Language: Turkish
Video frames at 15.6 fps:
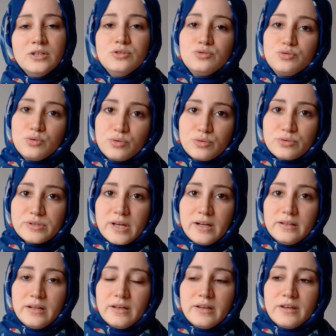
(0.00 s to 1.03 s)
Çok
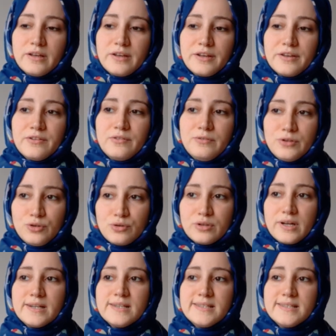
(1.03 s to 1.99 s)
güzel e, videolar,